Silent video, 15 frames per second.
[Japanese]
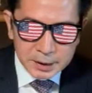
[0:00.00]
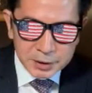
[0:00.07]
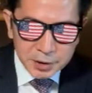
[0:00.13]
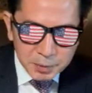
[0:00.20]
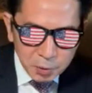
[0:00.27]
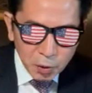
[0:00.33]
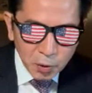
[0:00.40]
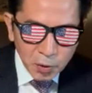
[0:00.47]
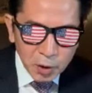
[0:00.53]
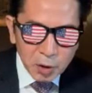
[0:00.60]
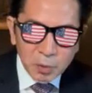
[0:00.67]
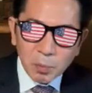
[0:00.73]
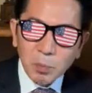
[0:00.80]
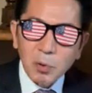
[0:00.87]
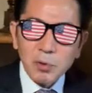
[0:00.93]
でも、
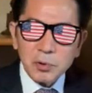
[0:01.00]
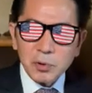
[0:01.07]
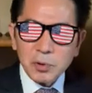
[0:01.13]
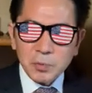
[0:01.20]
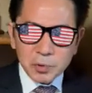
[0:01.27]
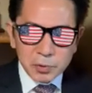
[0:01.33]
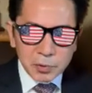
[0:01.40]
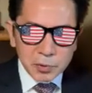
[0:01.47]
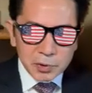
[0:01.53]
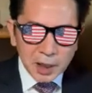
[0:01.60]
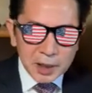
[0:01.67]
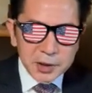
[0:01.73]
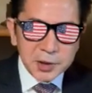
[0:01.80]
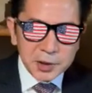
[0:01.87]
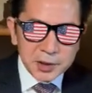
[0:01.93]
もともと
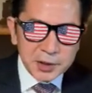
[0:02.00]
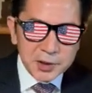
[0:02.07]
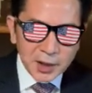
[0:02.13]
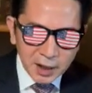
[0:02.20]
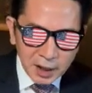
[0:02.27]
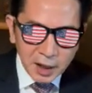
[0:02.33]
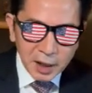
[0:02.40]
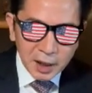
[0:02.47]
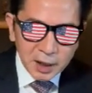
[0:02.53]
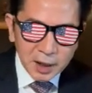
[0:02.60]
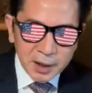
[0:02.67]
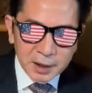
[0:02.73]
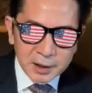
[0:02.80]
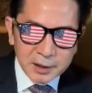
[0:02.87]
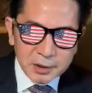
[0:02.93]
男性ですから、
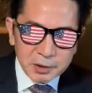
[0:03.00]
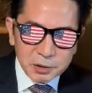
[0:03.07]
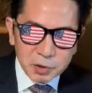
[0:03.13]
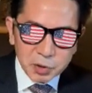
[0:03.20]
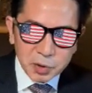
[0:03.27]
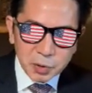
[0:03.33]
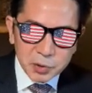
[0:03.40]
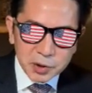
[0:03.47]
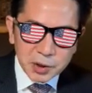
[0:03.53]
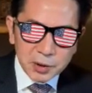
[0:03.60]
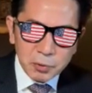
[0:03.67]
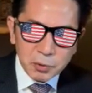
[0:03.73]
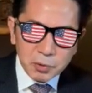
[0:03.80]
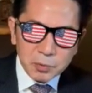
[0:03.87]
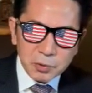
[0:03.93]
女
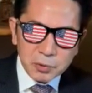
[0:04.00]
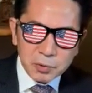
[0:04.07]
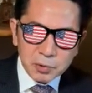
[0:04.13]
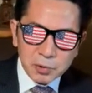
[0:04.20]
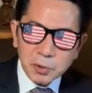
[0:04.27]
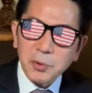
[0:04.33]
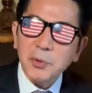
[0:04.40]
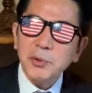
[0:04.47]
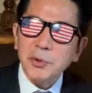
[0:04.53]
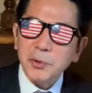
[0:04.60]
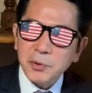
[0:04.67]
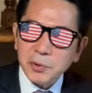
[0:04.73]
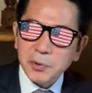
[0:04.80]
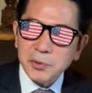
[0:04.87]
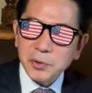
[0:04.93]
性ホルモンの投与
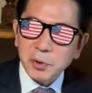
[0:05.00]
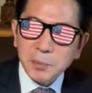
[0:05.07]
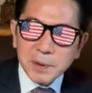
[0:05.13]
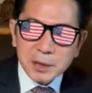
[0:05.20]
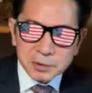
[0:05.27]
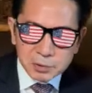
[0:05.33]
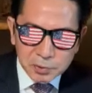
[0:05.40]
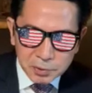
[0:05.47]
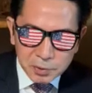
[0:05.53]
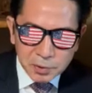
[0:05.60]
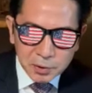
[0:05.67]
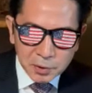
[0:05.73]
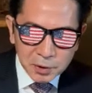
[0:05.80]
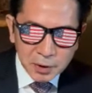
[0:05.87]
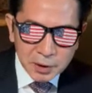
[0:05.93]
を止める
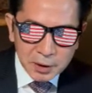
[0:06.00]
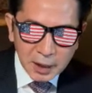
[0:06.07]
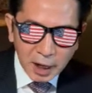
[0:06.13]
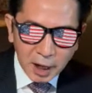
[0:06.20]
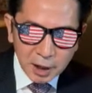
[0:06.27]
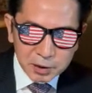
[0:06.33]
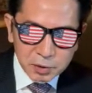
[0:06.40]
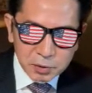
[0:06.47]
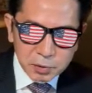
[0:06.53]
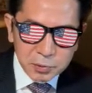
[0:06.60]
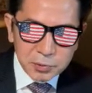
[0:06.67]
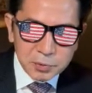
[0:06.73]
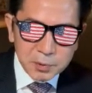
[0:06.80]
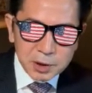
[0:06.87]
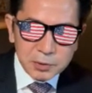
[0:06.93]
とあっと
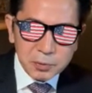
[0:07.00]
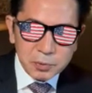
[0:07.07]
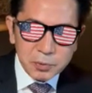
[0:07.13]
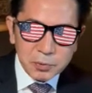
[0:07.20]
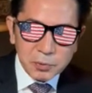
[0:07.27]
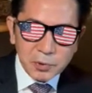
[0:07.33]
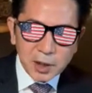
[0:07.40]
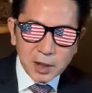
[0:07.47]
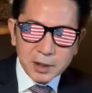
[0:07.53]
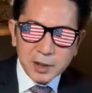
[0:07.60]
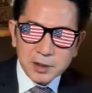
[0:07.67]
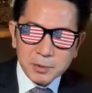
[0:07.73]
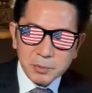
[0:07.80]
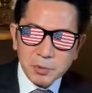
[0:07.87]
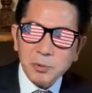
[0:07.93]
いう間に男の
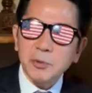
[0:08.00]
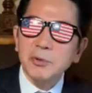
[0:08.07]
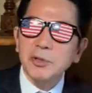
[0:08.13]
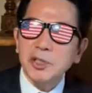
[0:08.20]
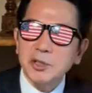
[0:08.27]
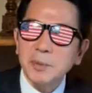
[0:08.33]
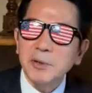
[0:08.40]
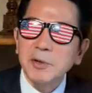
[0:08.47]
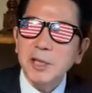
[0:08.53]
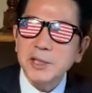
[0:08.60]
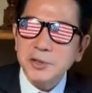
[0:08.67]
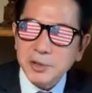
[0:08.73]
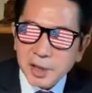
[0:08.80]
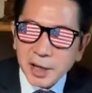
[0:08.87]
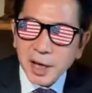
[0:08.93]
体に戻ってしまうわけ
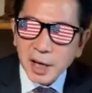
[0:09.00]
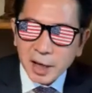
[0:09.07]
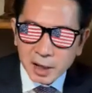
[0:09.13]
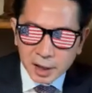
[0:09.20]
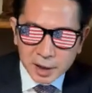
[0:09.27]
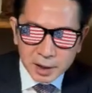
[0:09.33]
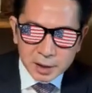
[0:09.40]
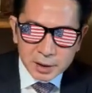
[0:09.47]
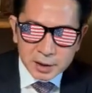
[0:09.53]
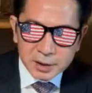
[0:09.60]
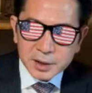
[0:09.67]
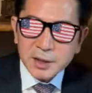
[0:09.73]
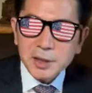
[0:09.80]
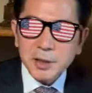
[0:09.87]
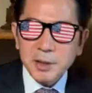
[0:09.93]
ですね。
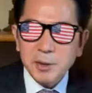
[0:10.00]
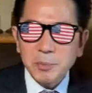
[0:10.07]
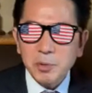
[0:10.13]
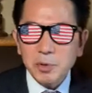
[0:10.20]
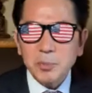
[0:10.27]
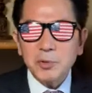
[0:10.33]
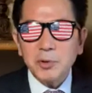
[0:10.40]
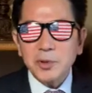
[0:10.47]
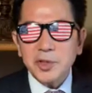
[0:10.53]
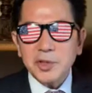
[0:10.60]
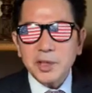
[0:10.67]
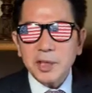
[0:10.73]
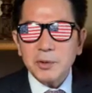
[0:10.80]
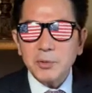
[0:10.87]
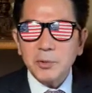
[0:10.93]
で、もともと
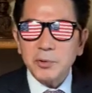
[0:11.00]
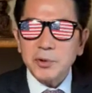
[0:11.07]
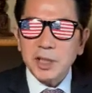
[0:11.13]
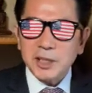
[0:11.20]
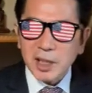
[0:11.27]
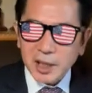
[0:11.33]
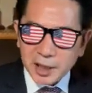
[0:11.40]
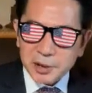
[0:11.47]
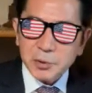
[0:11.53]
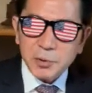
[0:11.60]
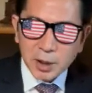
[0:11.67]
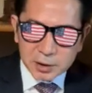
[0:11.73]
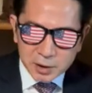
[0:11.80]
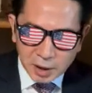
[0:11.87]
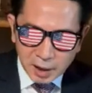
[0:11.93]
身体能力が高い人
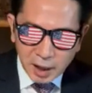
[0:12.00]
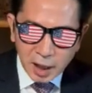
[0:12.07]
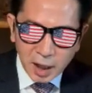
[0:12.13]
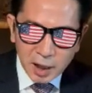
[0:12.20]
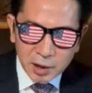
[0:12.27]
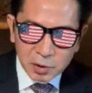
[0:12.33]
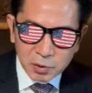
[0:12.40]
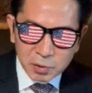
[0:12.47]
だったら、